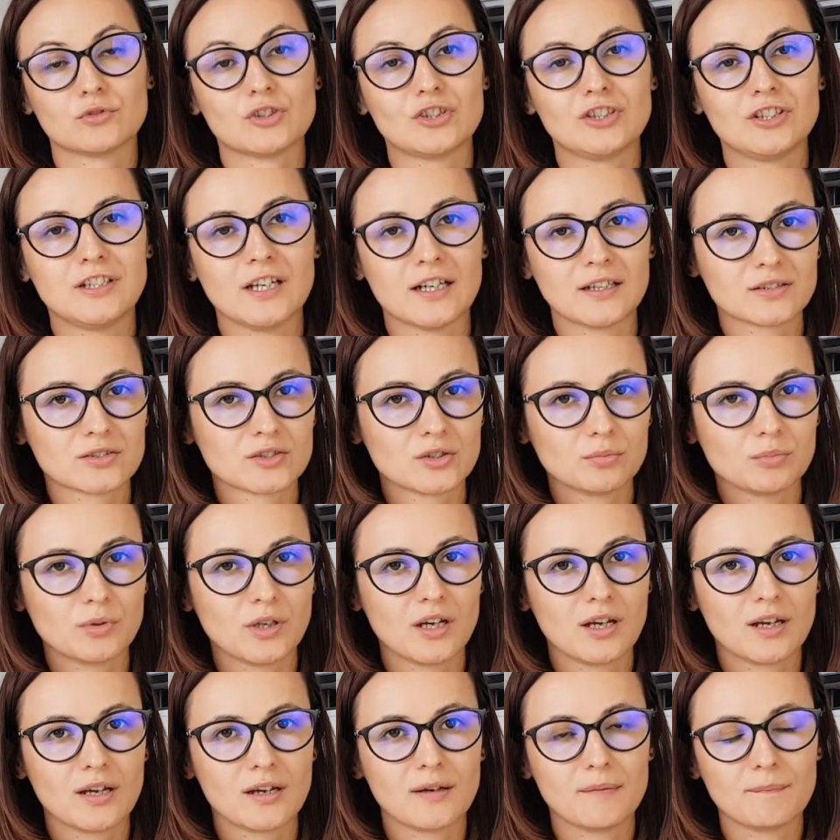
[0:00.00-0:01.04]
Jak
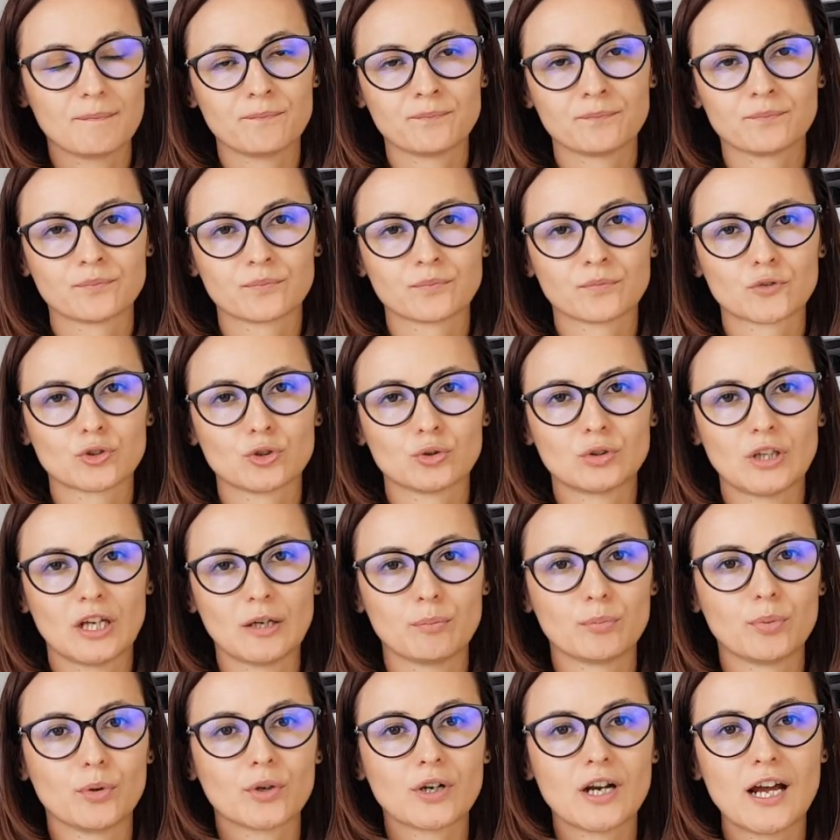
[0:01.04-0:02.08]
sobie mm, tutaj
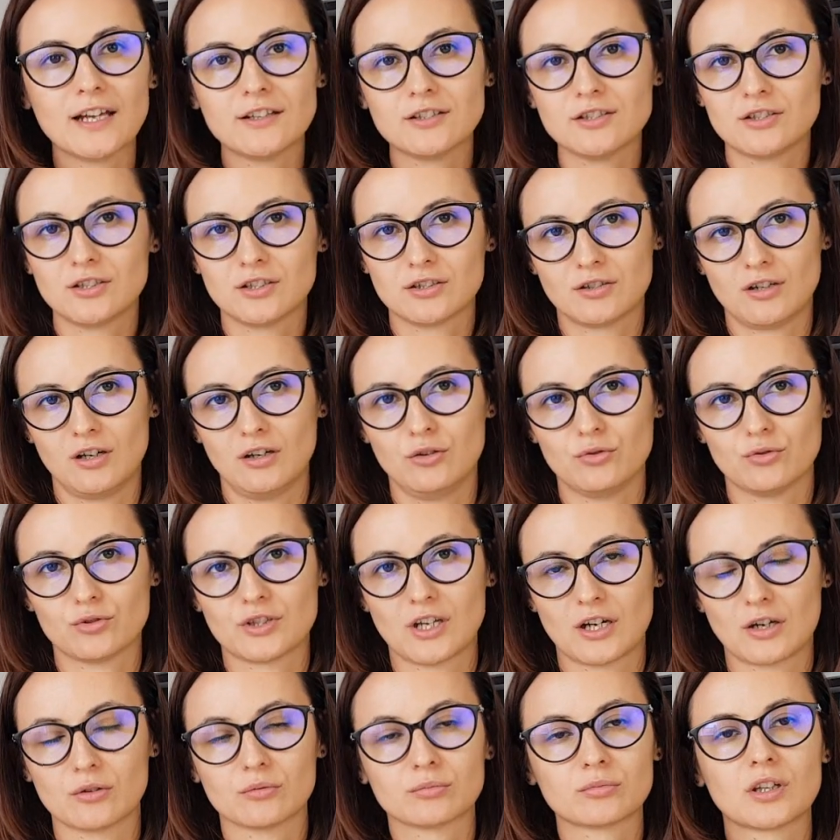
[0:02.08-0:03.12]
poradzić, jeżeli już
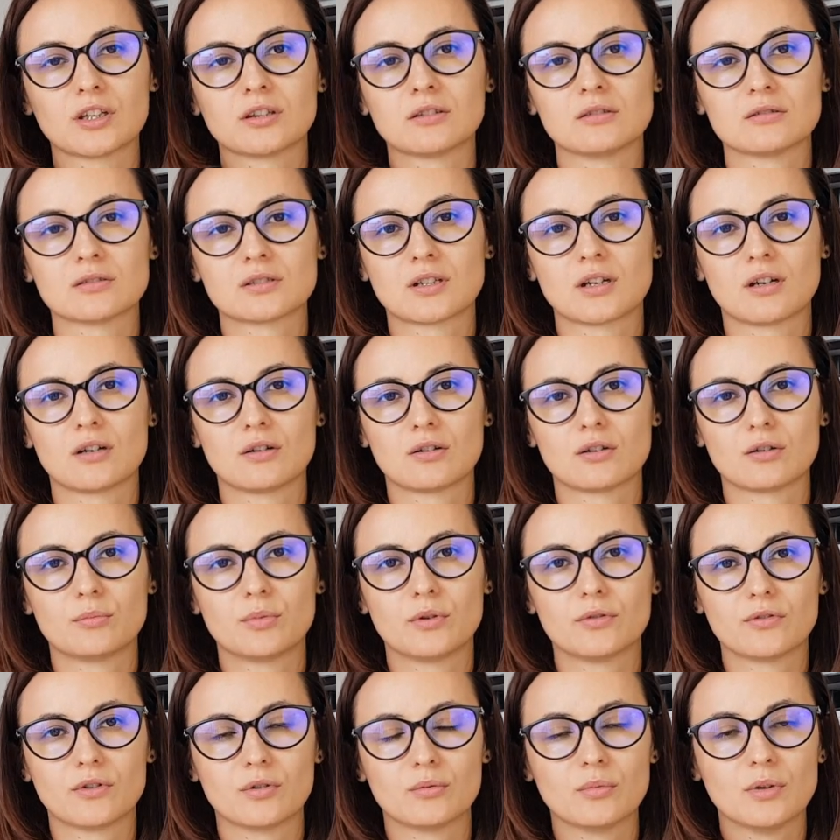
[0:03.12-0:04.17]
taką jednostkę
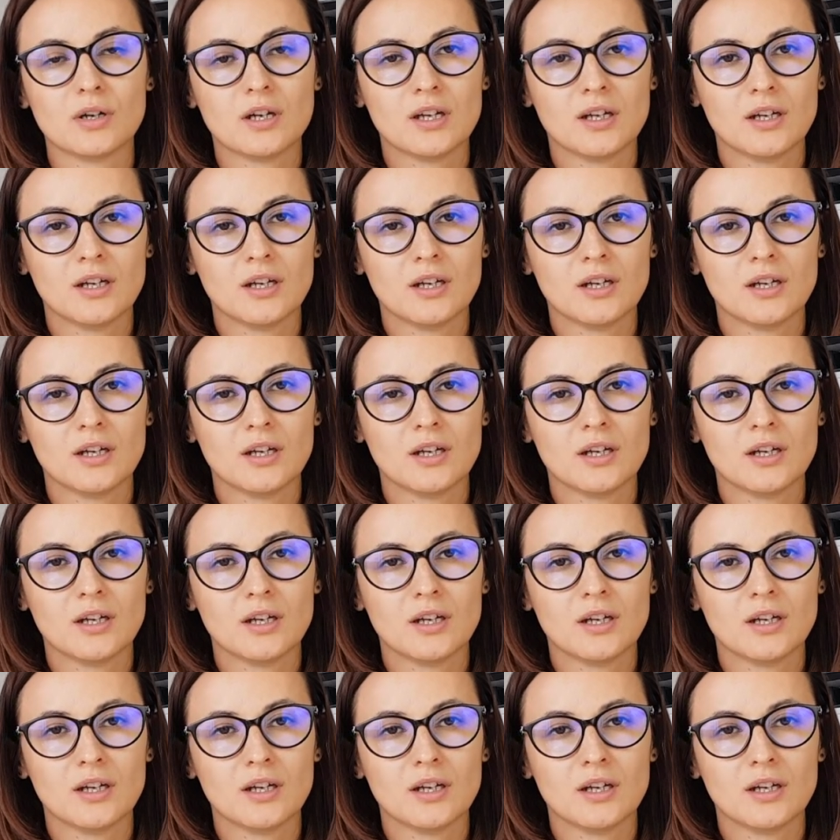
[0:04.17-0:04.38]
chorobową